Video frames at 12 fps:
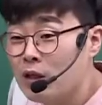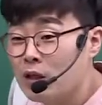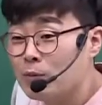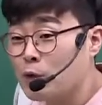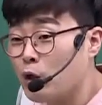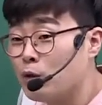
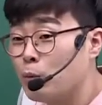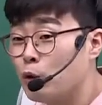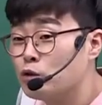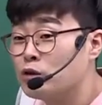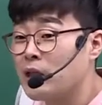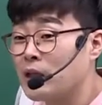그럼 결국 뭘
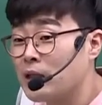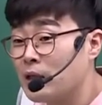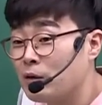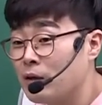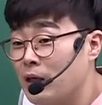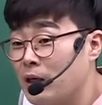주지 않았다는
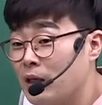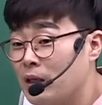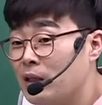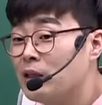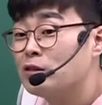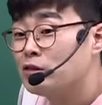거야?
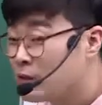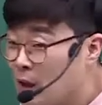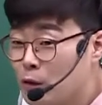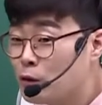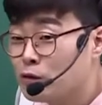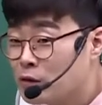
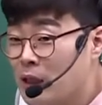수강료를 주지